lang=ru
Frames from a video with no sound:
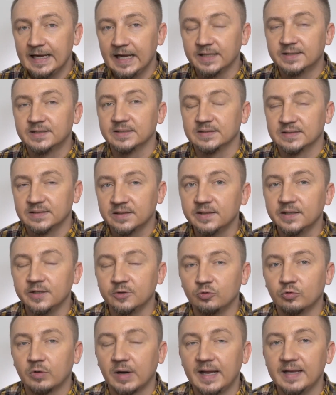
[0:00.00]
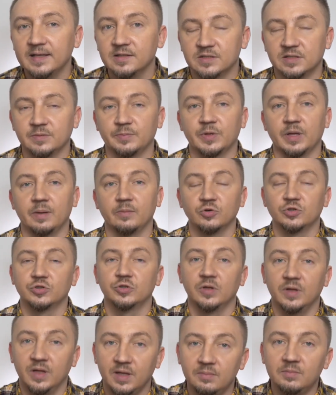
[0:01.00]
эти злые украинцы, потому
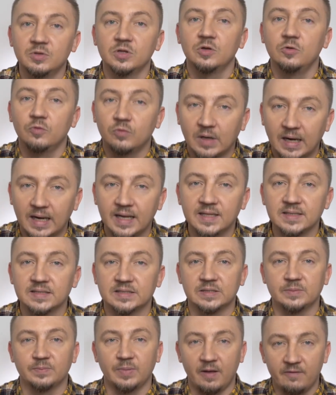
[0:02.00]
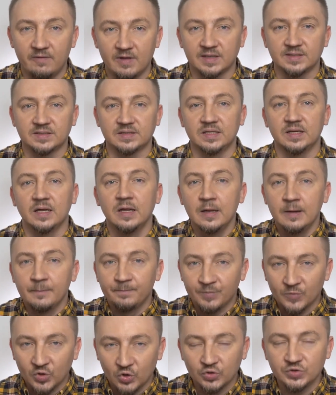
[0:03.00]
что именно украинцы, по версии
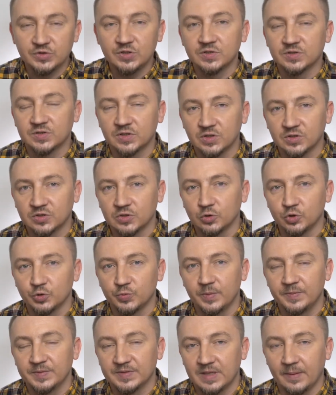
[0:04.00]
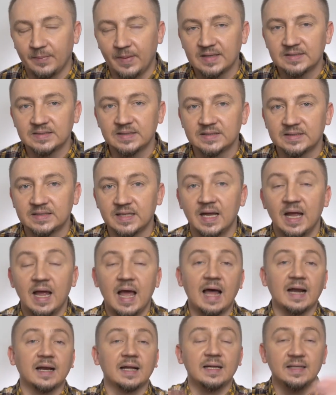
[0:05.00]
грузинской службы безопасности,
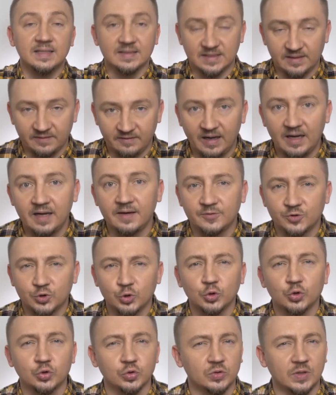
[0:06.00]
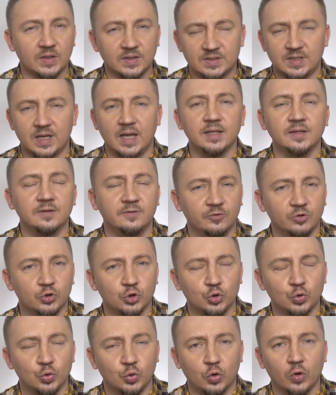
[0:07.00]
организовали всю эту, так сказать,
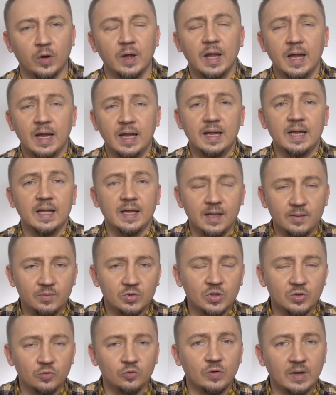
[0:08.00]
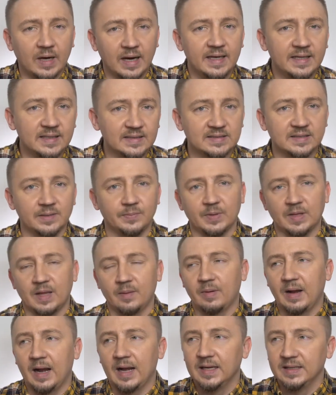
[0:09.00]
движуху. И именно украинцы
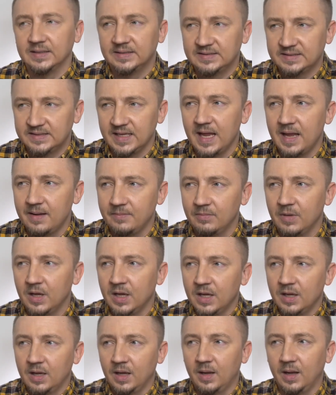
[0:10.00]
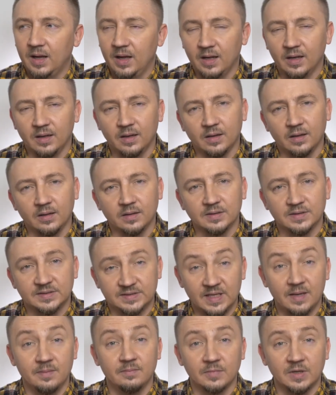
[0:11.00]
подобрали 7, э,
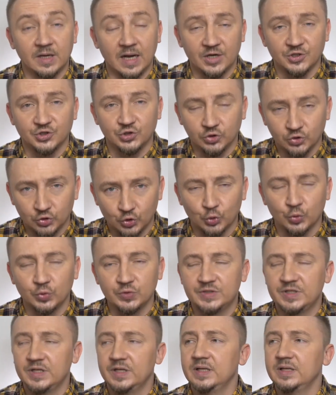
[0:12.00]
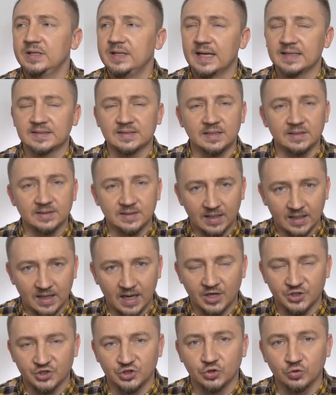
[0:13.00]
7 граждан Грузии, несколько
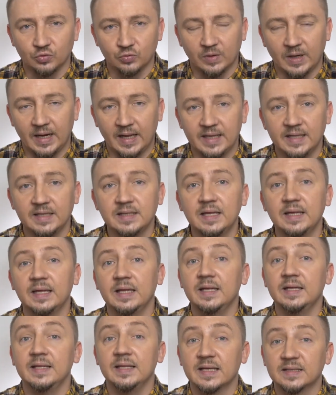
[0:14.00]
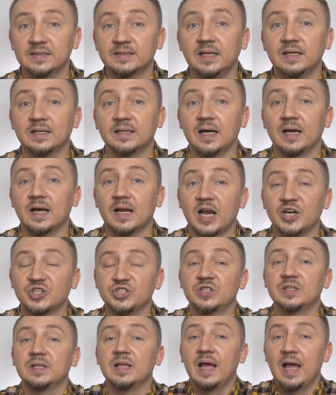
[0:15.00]
граждан Украины и несколько
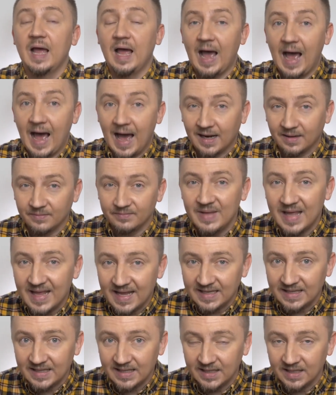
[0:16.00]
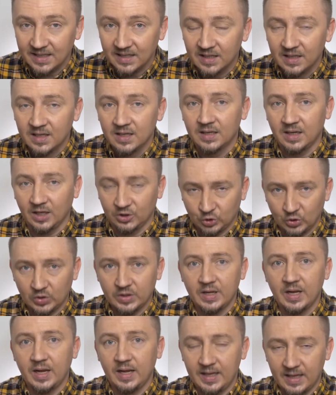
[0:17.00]
граждан Армении,
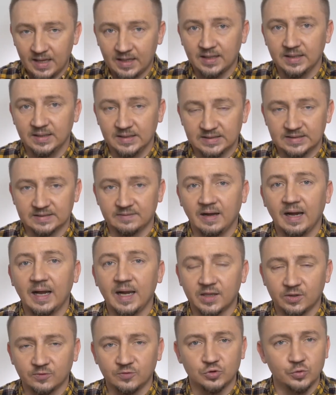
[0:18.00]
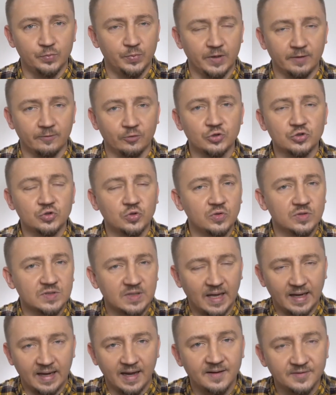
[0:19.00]
которые и организовали эту всю перевозку. И,
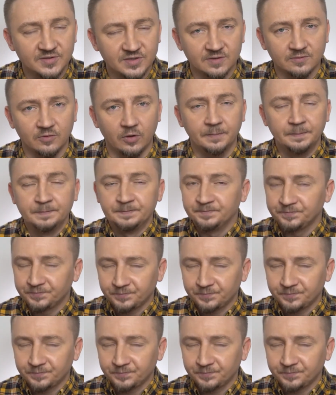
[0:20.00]
скорее всего,